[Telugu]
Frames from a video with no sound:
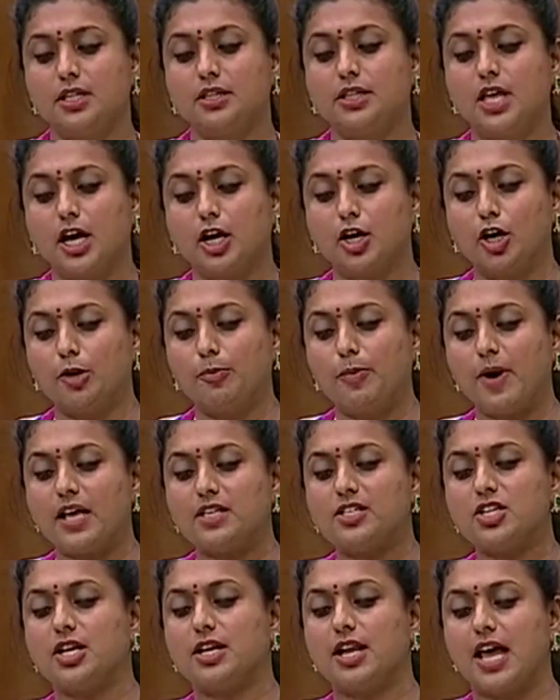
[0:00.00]

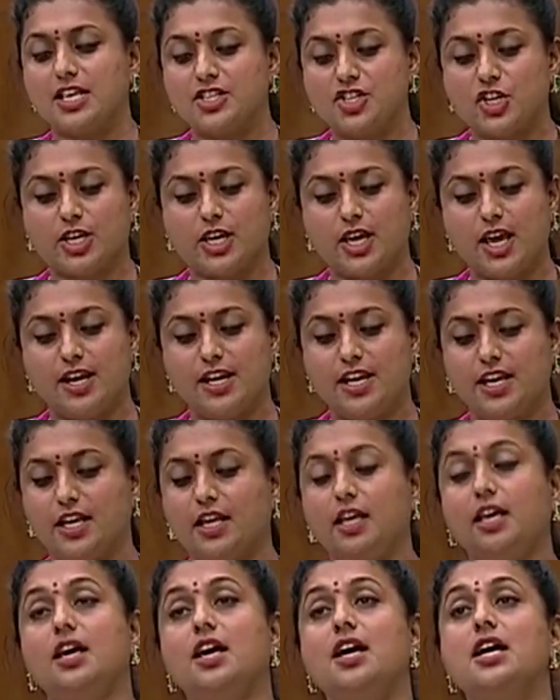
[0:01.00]
దగుల్బాజీ రాజకీయాన్ని
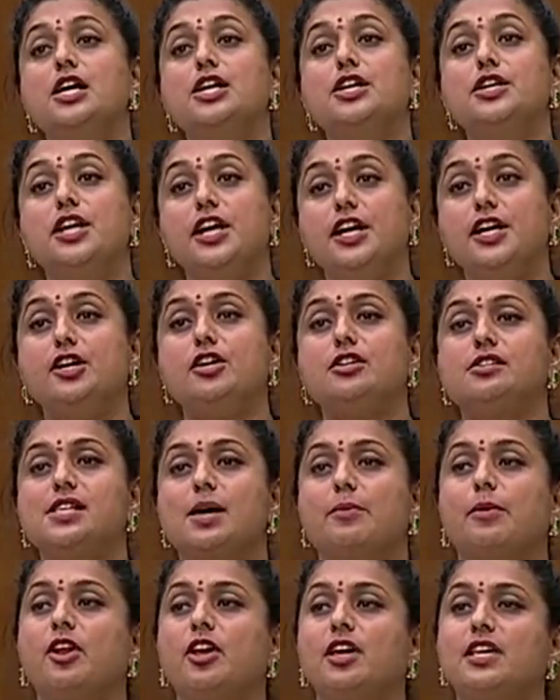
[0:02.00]
నిండు
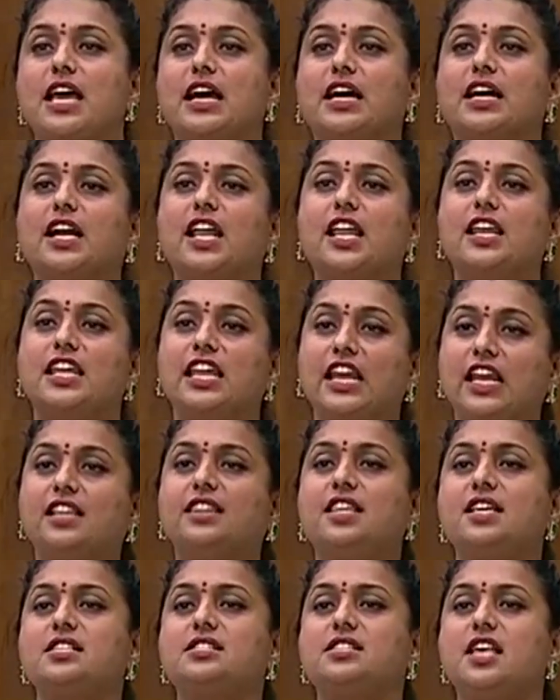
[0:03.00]
సభలో ఎక్కడ
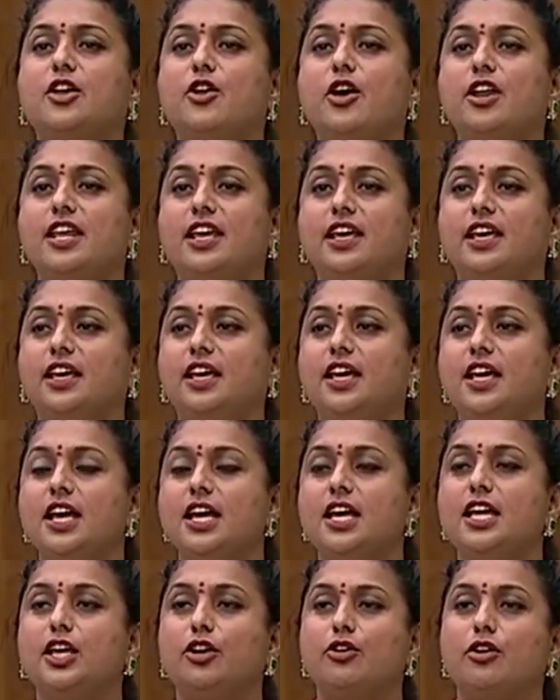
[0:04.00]
నిలదీస్తారో అని
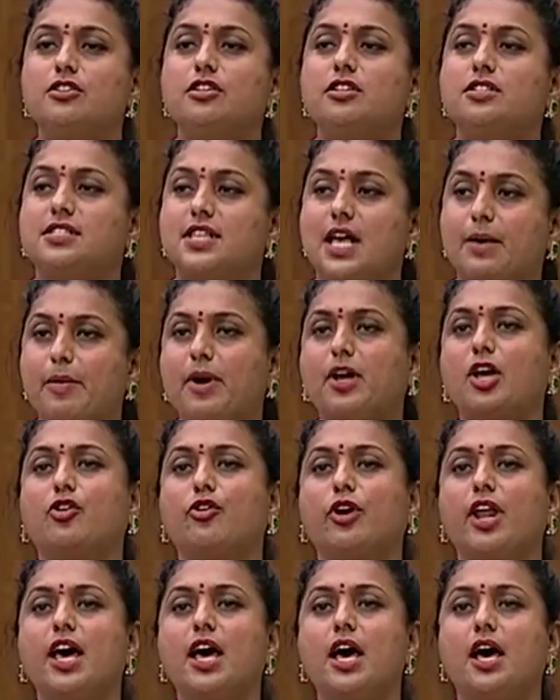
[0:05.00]
ఈరోజు సభకు
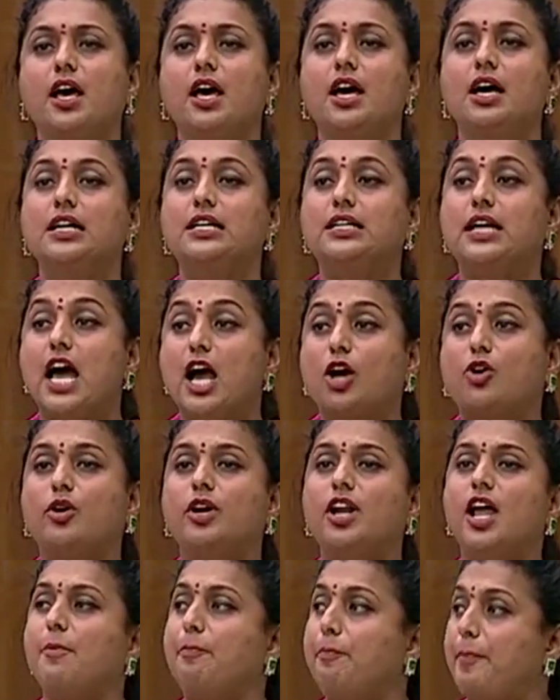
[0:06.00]
కూడా
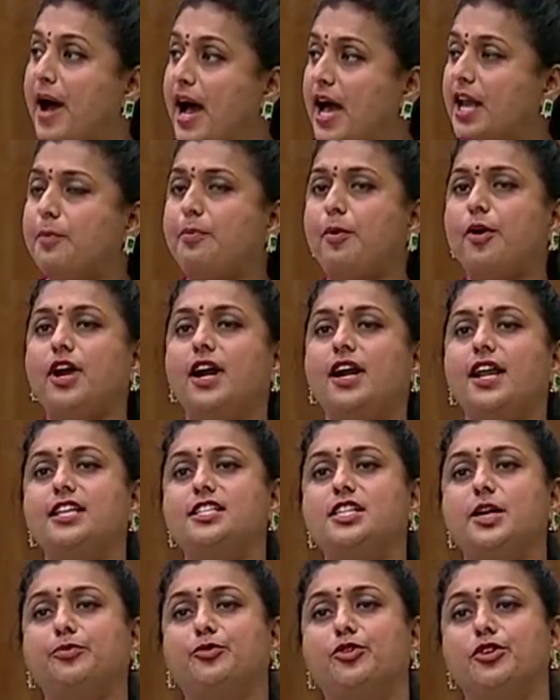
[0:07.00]
రాకుండా పారిపోయాడని
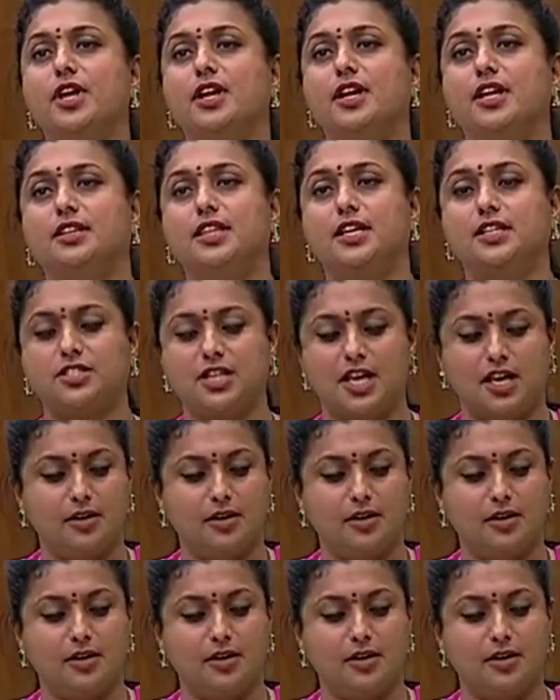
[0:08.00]
చెప్తున్నాను అధ్యక్ష